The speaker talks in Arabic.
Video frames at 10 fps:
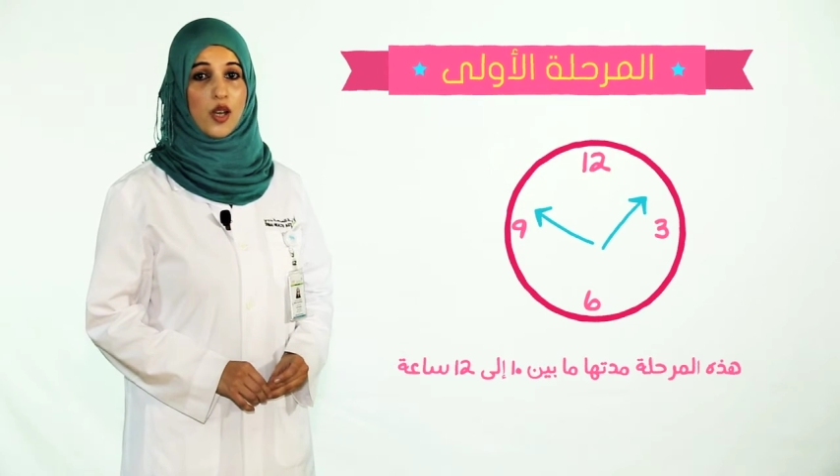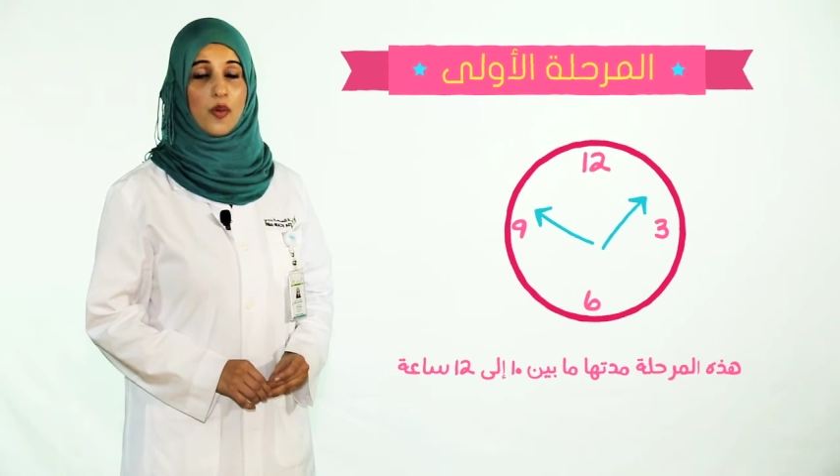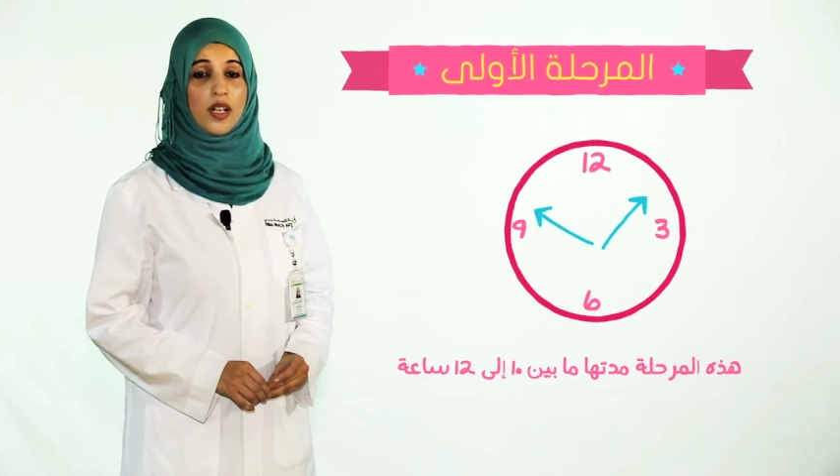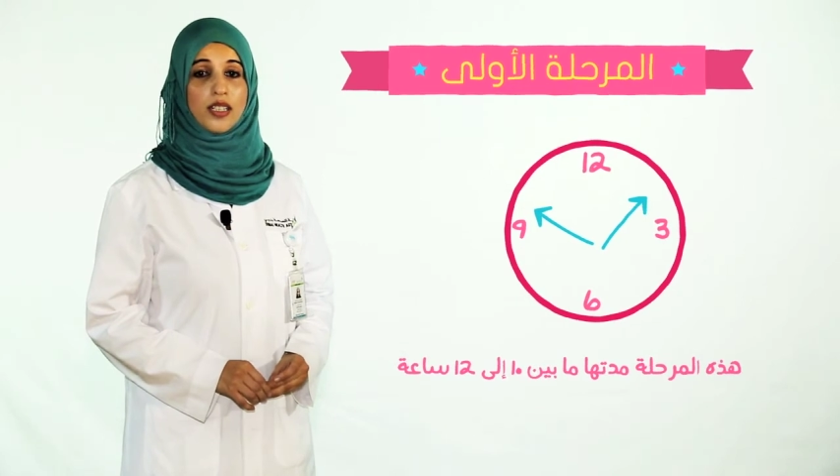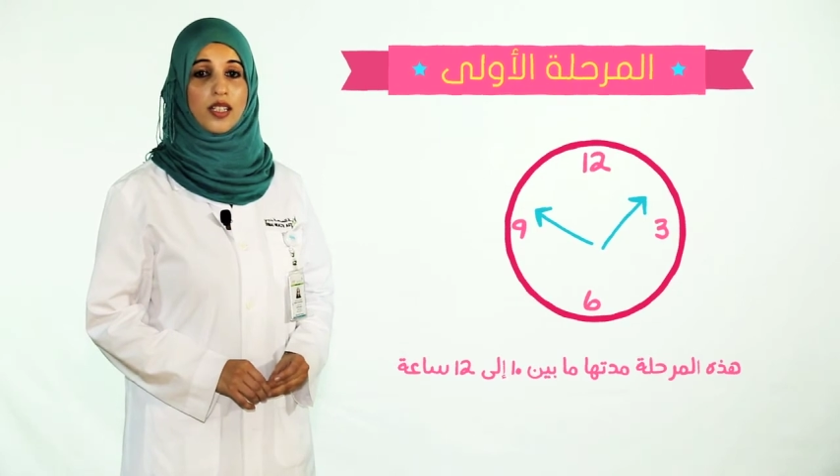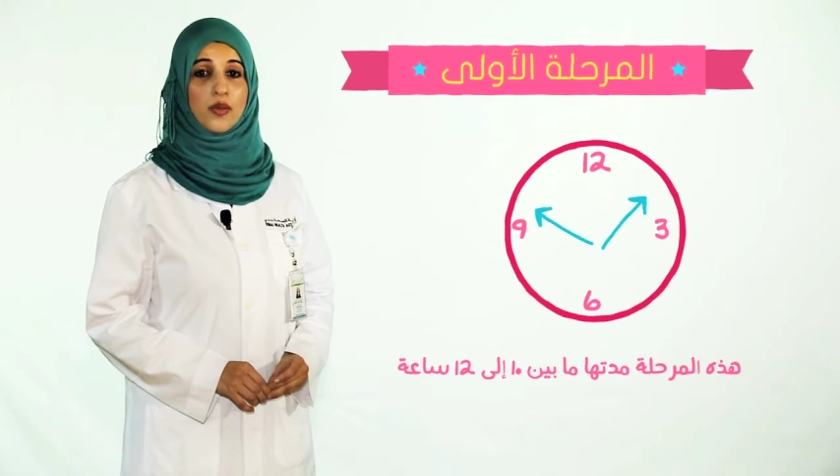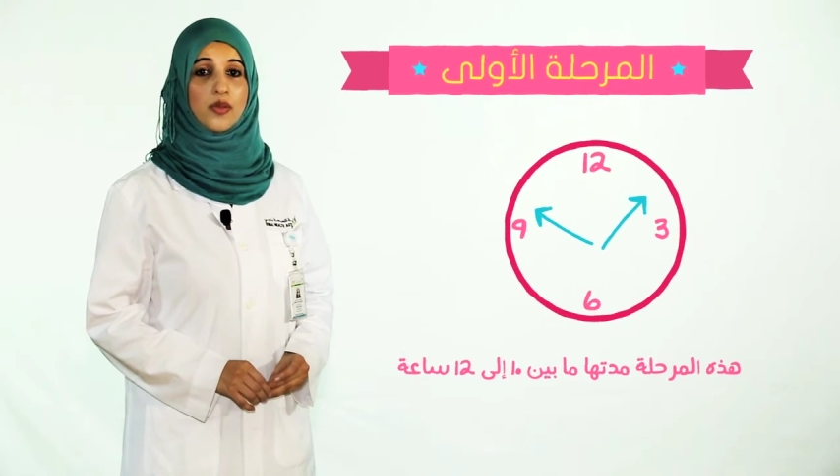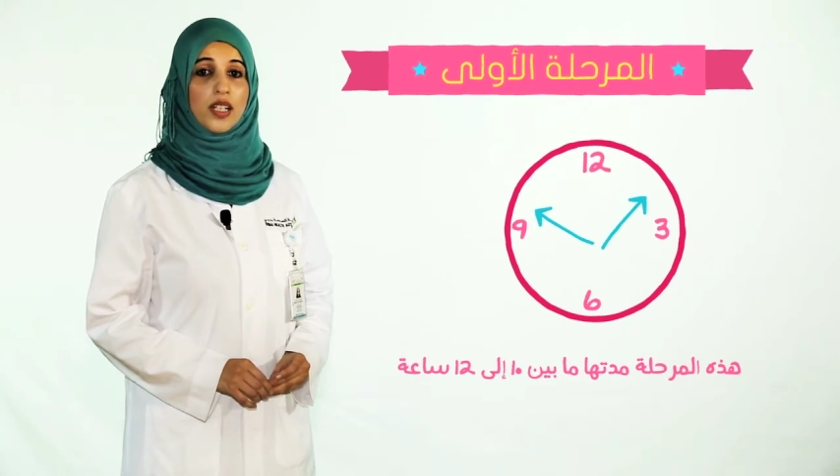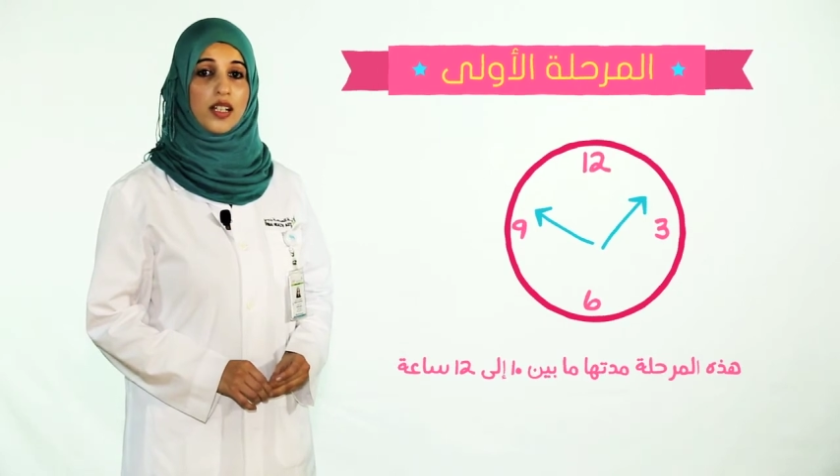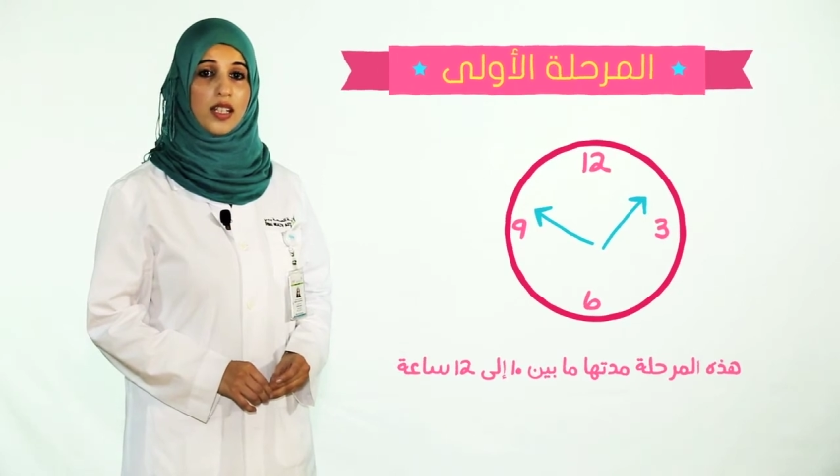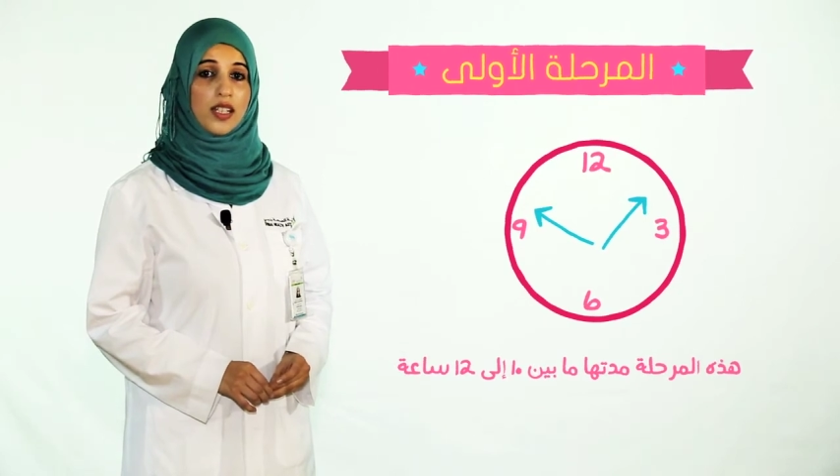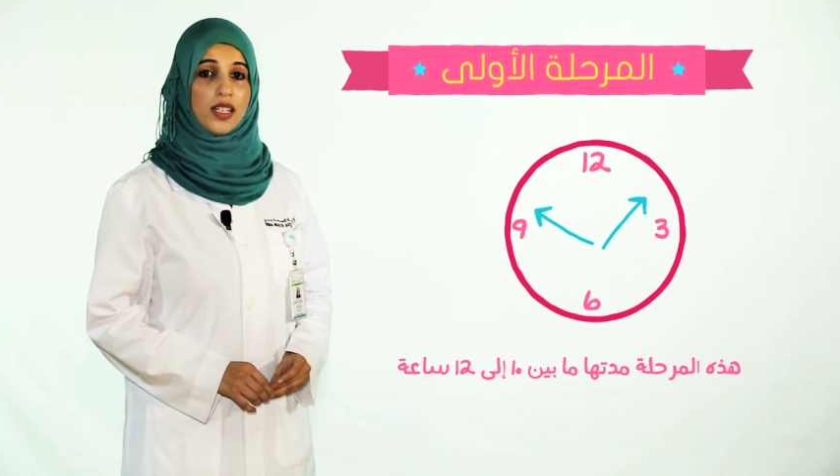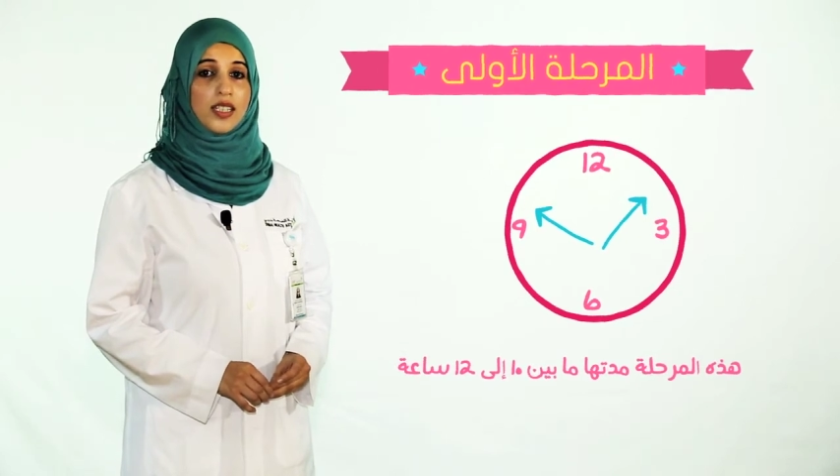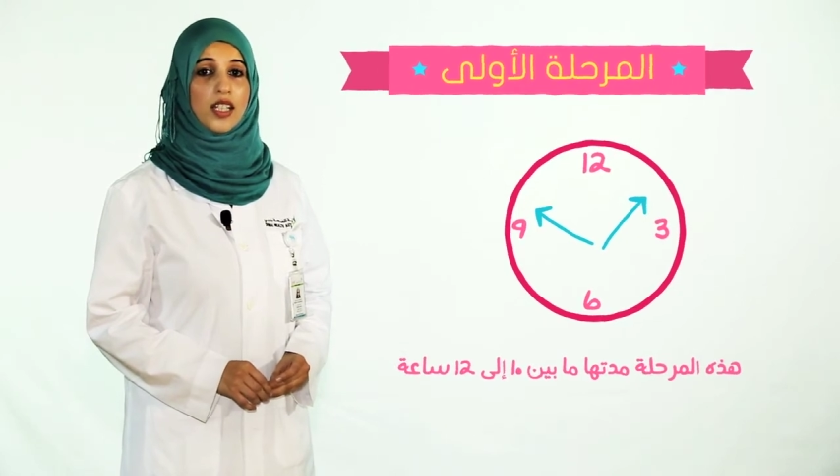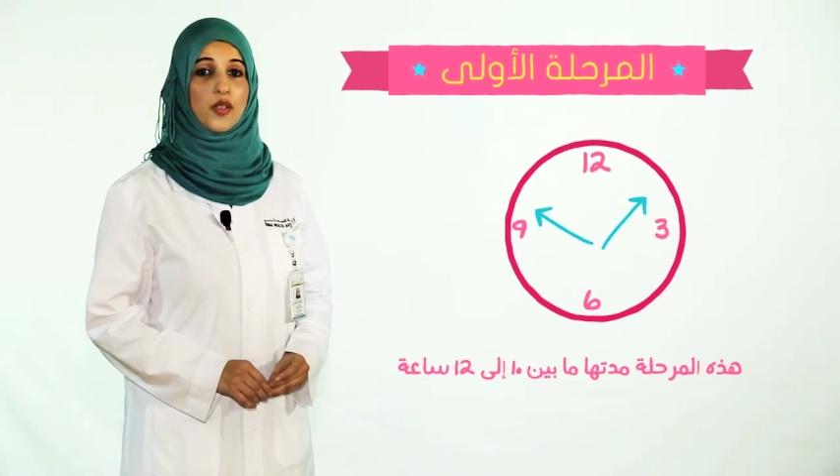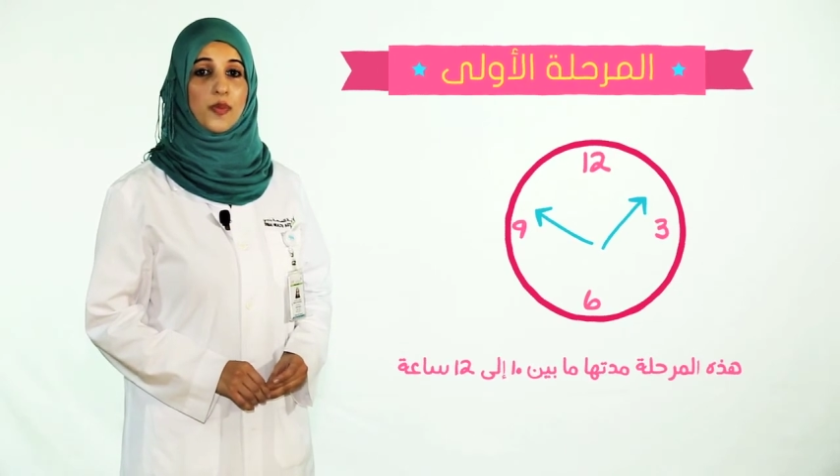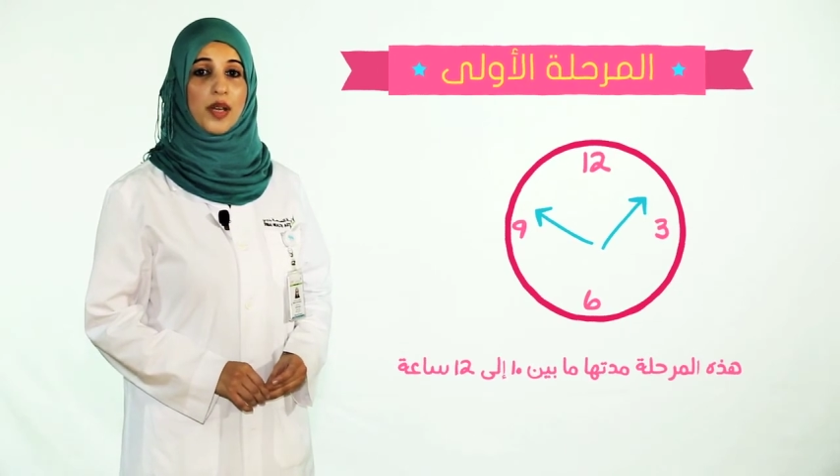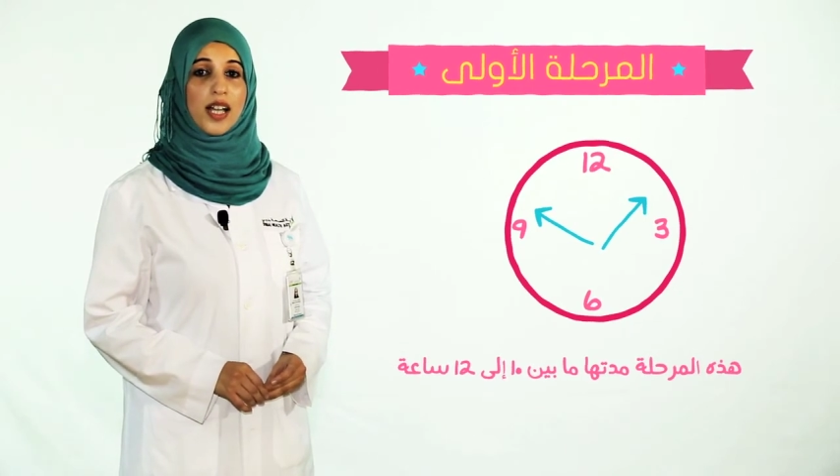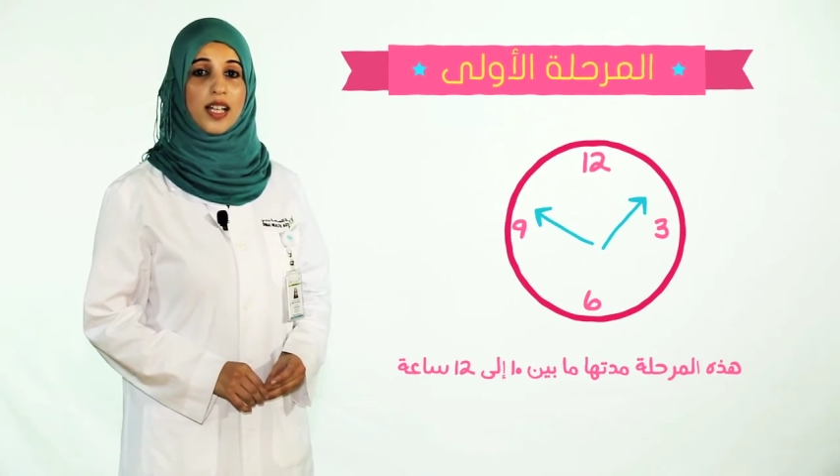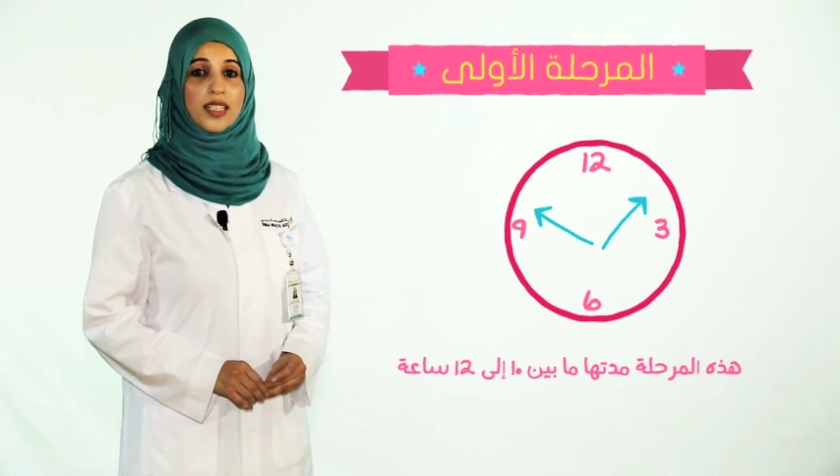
وقد تكون أقل عند الأمهات